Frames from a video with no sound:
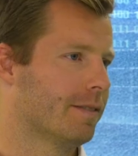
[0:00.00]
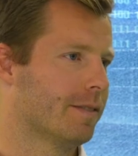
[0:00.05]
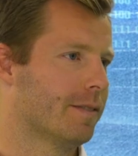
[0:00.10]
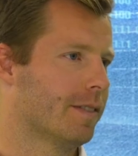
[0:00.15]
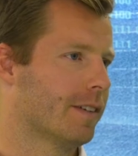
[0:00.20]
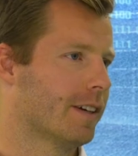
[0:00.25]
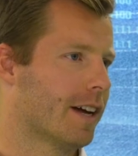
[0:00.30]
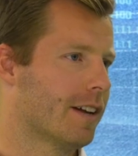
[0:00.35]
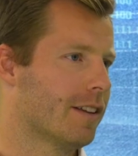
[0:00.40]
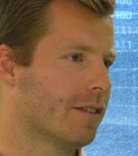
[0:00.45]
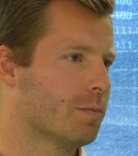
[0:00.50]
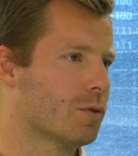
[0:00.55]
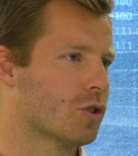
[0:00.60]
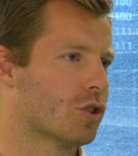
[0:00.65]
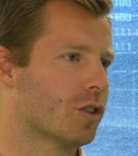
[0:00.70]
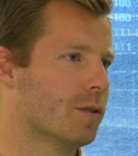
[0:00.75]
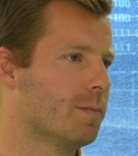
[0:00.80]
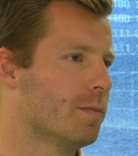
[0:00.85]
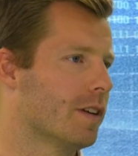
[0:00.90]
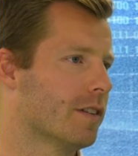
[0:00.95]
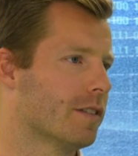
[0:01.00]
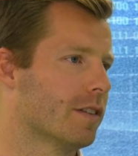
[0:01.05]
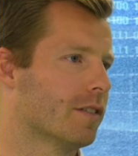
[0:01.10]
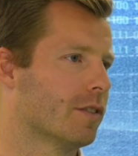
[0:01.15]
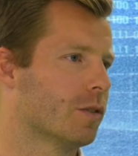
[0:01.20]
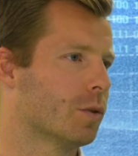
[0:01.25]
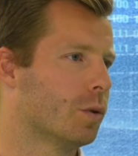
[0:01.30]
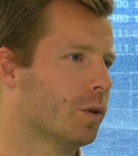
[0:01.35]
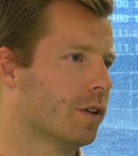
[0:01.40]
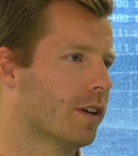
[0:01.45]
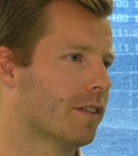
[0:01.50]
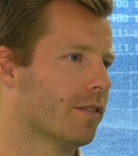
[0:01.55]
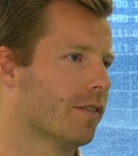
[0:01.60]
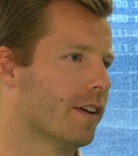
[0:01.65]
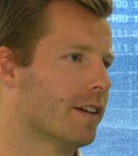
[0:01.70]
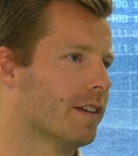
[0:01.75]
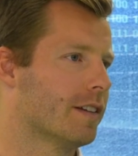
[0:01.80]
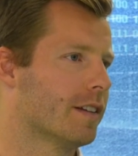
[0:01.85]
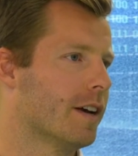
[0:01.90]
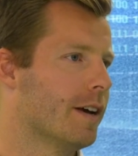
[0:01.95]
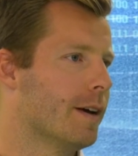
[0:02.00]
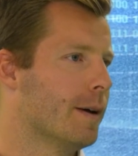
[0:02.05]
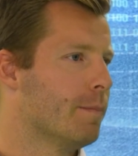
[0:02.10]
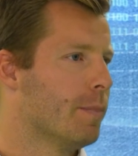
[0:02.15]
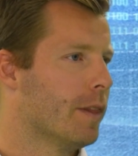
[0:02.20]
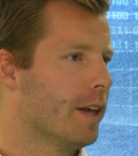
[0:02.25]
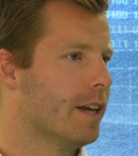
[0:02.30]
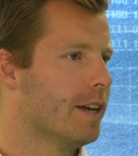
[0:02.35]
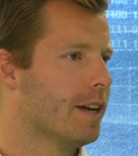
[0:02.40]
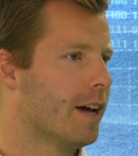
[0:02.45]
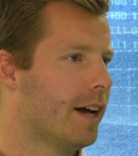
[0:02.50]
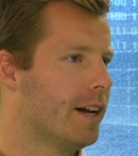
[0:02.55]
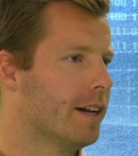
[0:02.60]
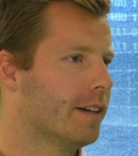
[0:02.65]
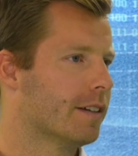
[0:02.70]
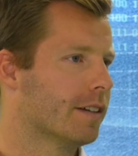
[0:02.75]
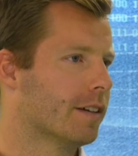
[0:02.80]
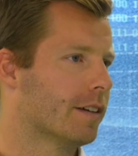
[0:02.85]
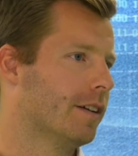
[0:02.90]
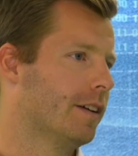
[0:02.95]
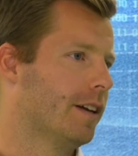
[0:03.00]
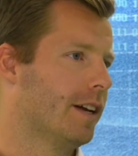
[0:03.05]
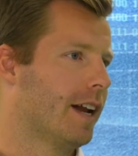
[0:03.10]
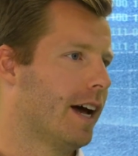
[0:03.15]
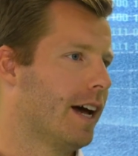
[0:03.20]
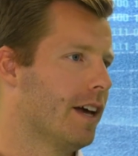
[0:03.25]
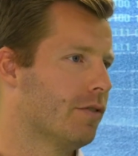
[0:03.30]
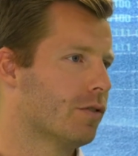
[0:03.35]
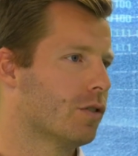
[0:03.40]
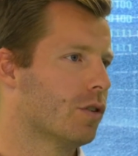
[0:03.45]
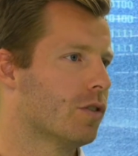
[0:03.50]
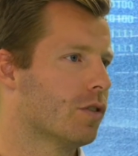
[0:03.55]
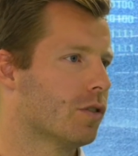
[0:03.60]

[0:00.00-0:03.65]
äh, ganz bestimmt ist es so, dass wenn ich Inhalte live